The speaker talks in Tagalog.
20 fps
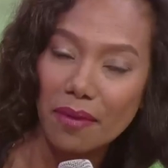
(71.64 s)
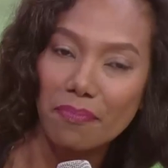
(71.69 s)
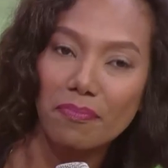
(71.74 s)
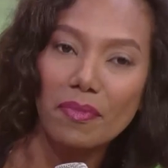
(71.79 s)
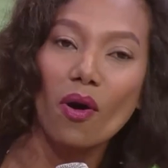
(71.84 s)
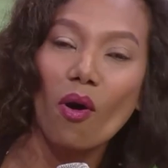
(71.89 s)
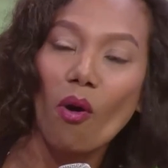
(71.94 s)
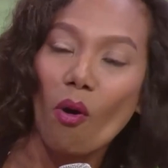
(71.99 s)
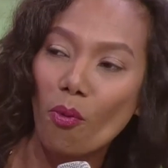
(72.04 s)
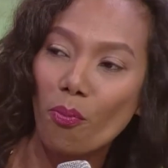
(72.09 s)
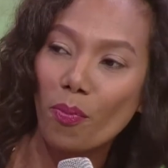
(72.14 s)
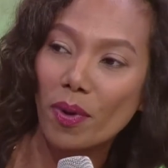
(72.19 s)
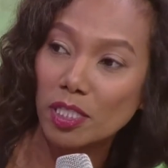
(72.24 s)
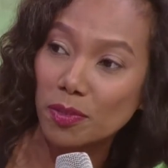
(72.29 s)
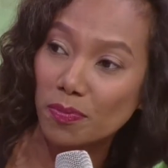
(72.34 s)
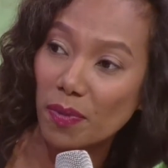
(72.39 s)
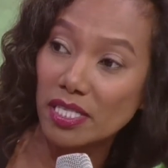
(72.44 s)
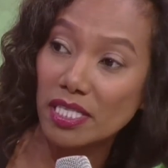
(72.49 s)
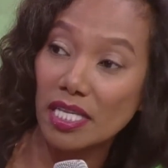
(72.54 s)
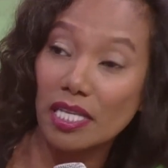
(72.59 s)
mag-open,
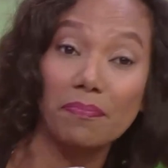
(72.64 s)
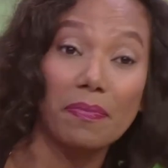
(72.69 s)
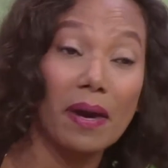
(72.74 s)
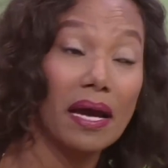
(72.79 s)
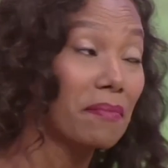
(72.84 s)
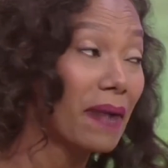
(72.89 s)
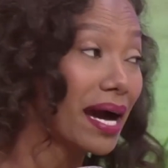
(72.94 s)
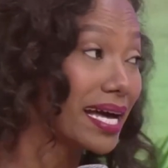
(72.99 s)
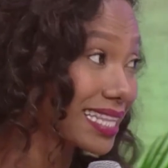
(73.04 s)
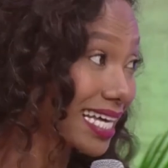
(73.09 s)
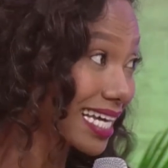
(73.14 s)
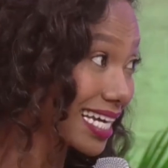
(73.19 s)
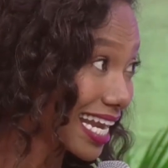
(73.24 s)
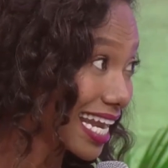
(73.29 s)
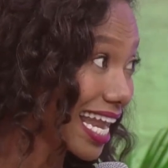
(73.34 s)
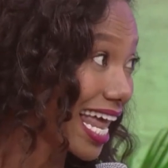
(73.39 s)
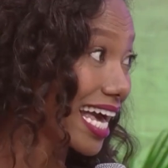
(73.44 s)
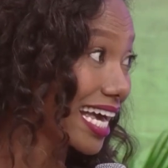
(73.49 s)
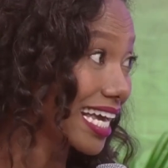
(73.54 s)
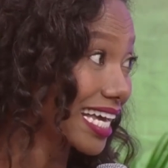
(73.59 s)
especially pag batang
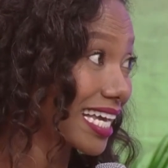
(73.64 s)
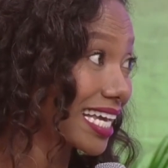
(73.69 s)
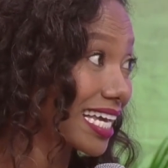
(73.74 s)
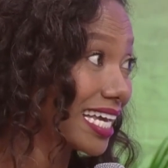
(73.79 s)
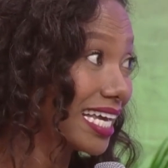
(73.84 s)
lalaki.